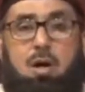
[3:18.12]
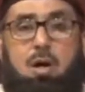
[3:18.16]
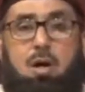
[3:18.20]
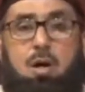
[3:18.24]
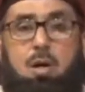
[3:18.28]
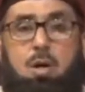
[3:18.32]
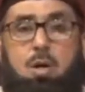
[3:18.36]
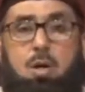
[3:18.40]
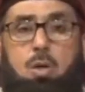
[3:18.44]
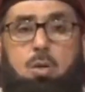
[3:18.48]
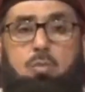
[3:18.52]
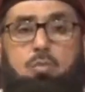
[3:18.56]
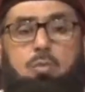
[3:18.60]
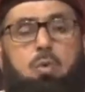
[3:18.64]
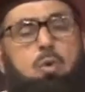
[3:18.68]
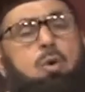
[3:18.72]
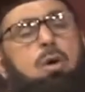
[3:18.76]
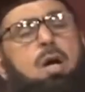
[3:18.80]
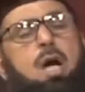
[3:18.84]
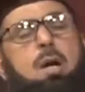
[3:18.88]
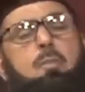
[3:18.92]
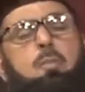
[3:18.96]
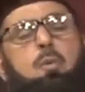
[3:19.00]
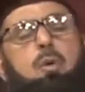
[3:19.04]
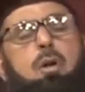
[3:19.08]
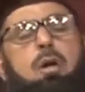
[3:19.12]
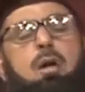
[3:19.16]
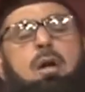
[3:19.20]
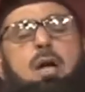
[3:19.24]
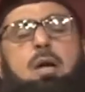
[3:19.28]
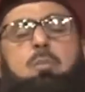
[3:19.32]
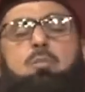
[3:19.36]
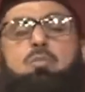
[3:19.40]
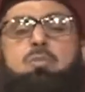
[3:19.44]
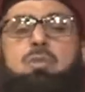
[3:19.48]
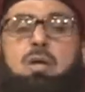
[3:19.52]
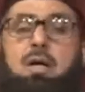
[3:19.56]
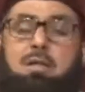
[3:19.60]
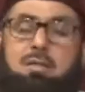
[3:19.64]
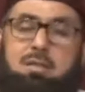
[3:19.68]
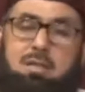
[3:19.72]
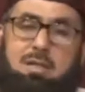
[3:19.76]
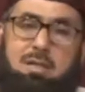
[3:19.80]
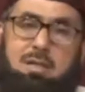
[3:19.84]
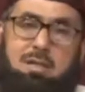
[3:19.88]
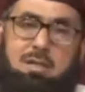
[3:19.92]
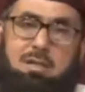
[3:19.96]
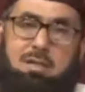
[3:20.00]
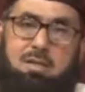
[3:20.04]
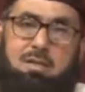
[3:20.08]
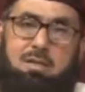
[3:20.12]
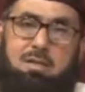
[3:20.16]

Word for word: और वो गैबुलगैब ज़ात है